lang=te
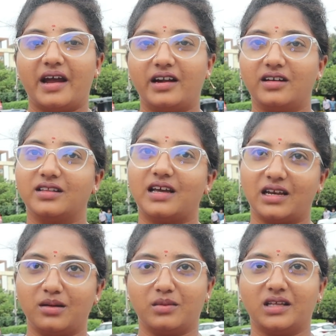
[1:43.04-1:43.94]
అండ్
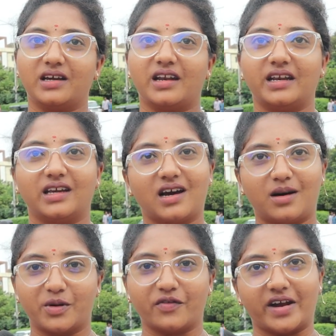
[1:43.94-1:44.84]
దాని మీద నైనిక
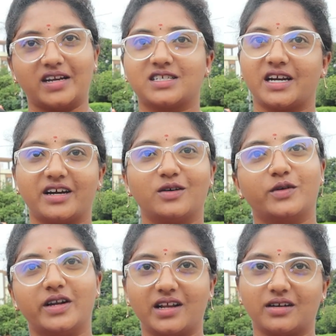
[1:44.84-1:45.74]
అప్పుడు ఫైట్ చేయడం
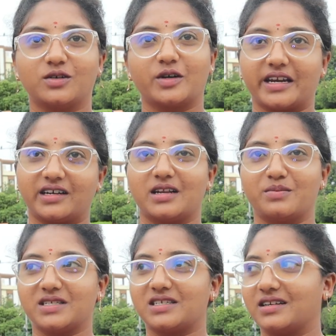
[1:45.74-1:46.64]
కూడా నాకు కరెక్ట్
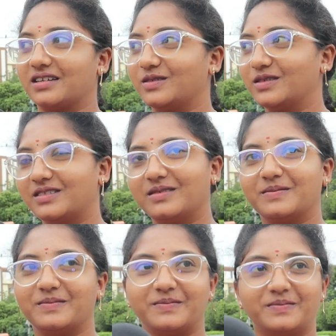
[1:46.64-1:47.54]
అనిపించలేదు
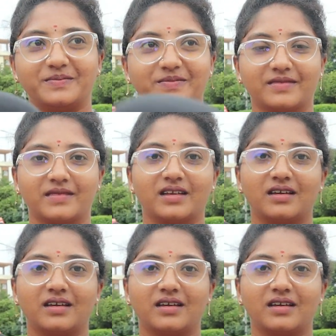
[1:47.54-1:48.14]
ప్రేరణ ఎలా ఆడుతుంది